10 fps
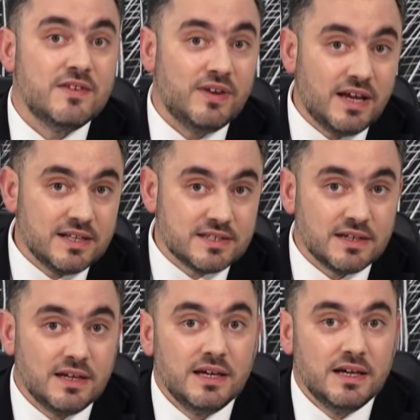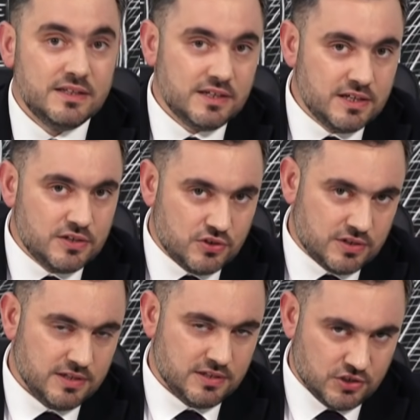является
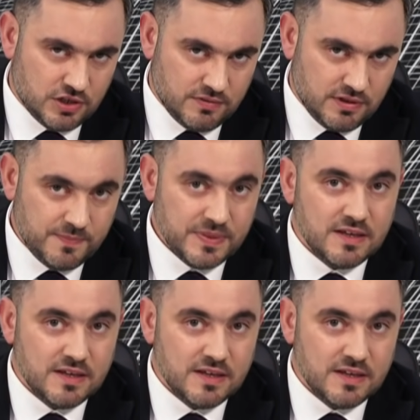энергетической державой.